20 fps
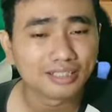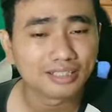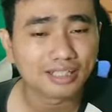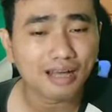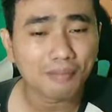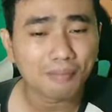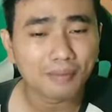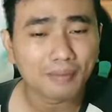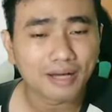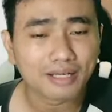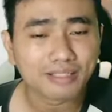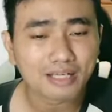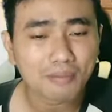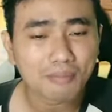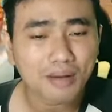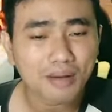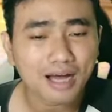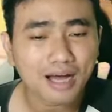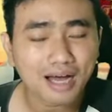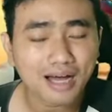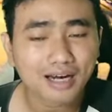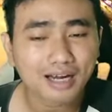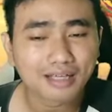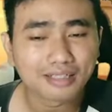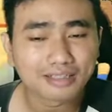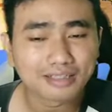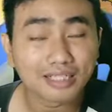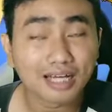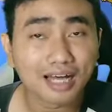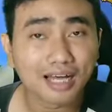nampaknya
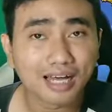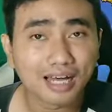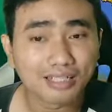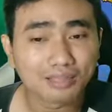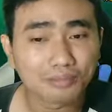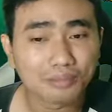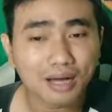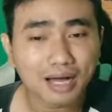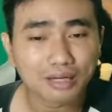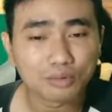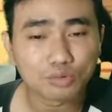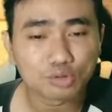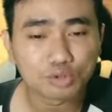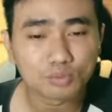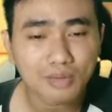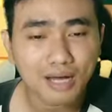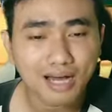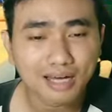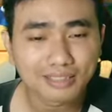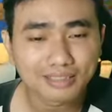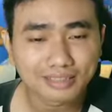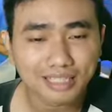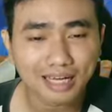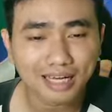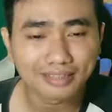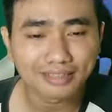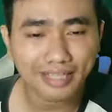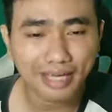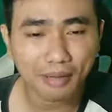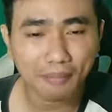bakalan sangat bagus banget,
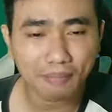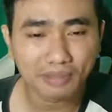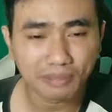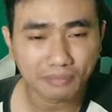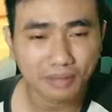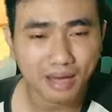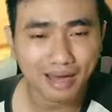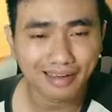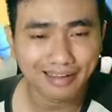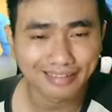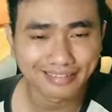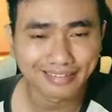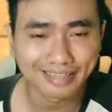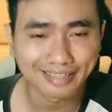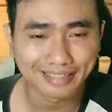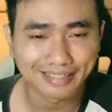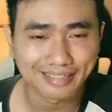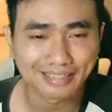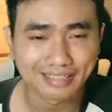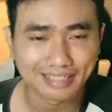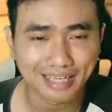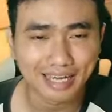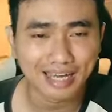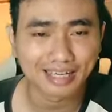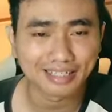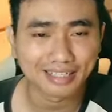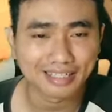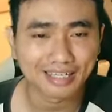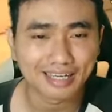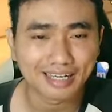sangat epic banget ya guys ya.
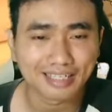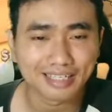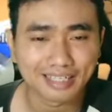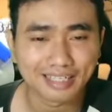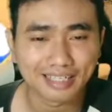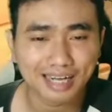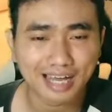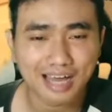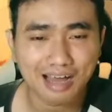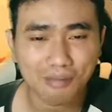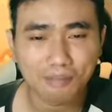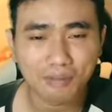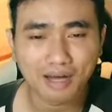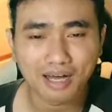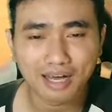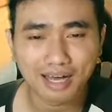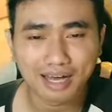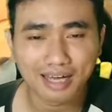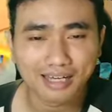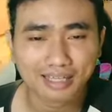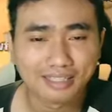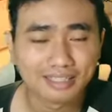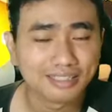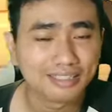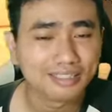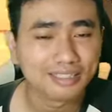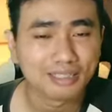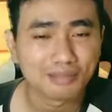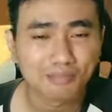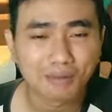Kira-kira apakah
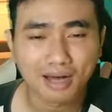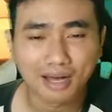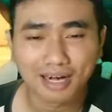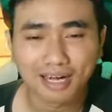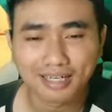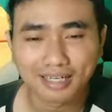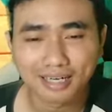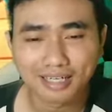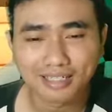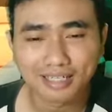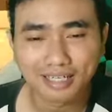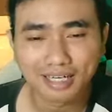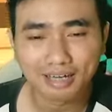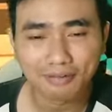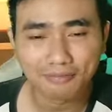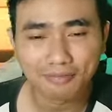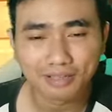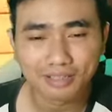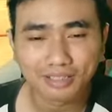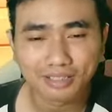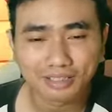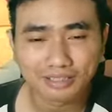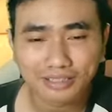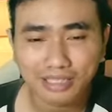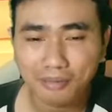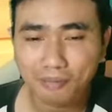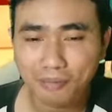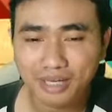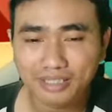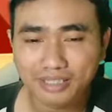bakalan ada level
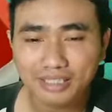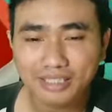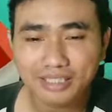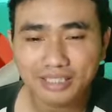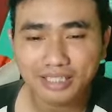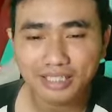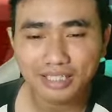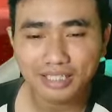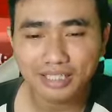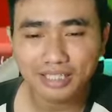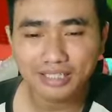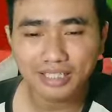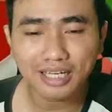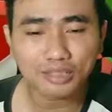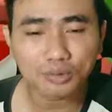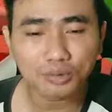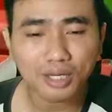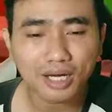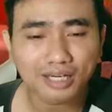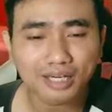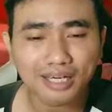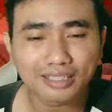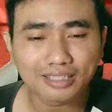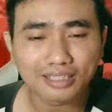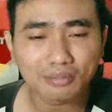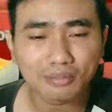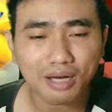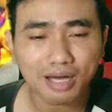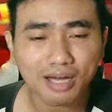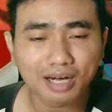sampai tinggi dan juga
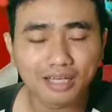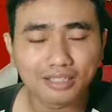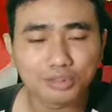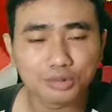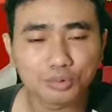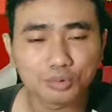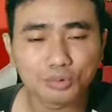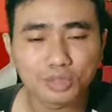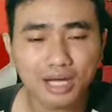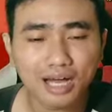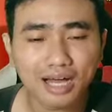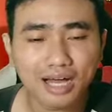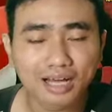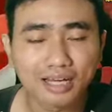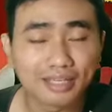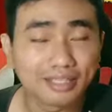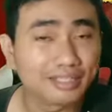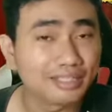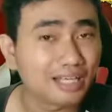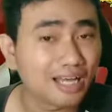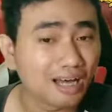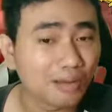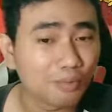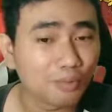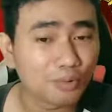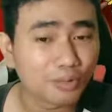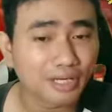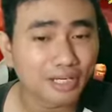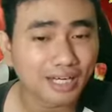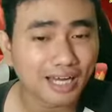nanti bakalan juga yang
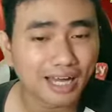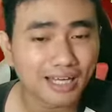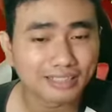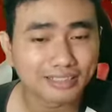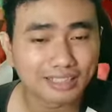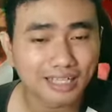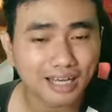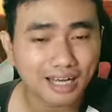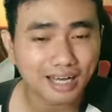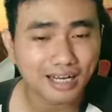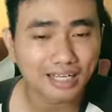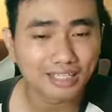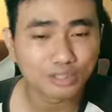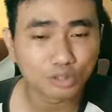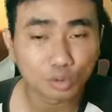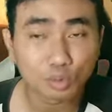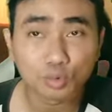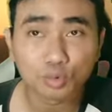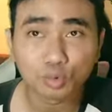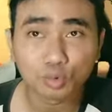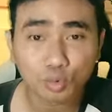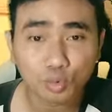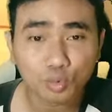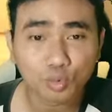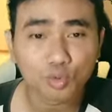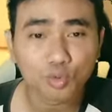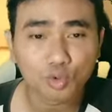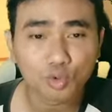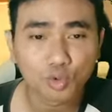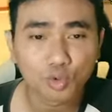mungkin aja kalian
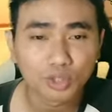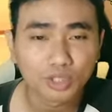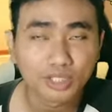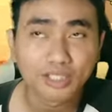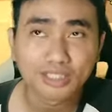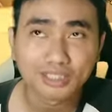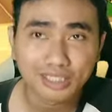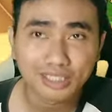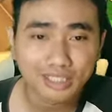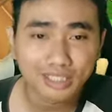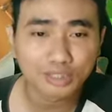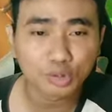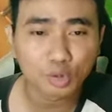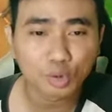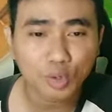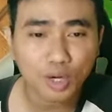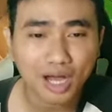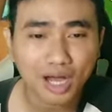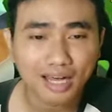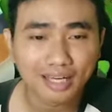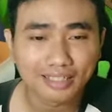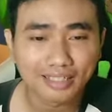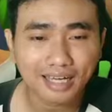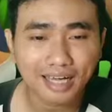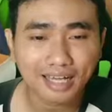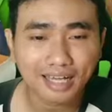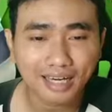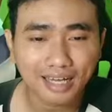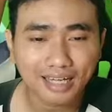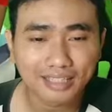tunggu-tunggu yaitu
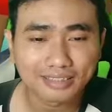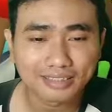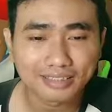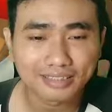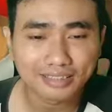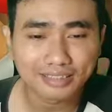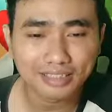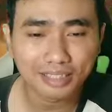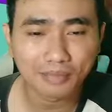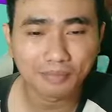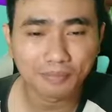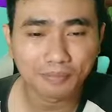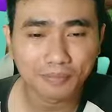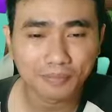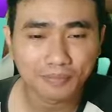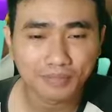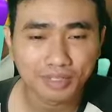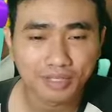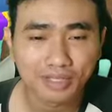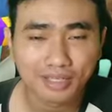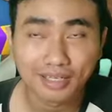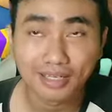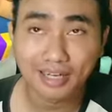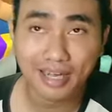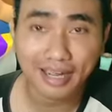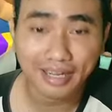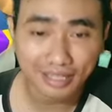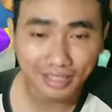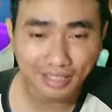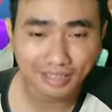adalah sistem
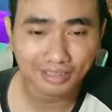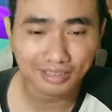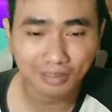ranked